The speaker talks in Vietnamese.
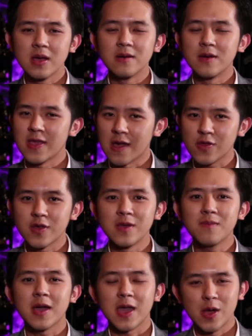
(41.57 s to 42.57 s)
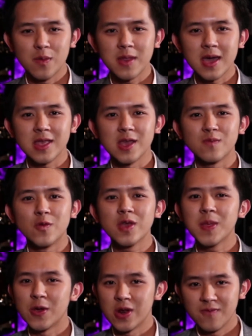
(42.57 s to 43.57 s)
Người nhạc sĩ mà ngày hôm nay Nhật
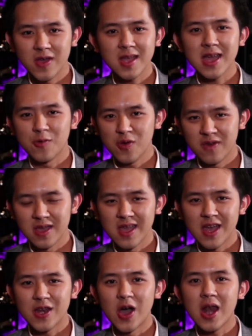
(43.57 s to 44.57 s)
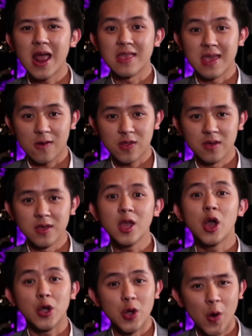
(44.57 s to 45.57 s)
muốn giới thiệu đến với tất cả quý vị đó là nhạc
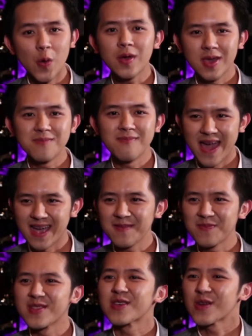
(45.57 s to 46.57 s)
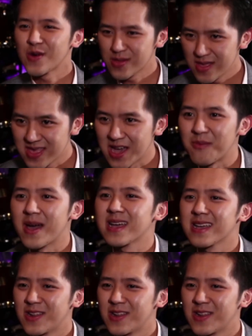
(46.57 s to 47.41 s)
sĩ Đỗ Kim Bảng. Con xin chào bác.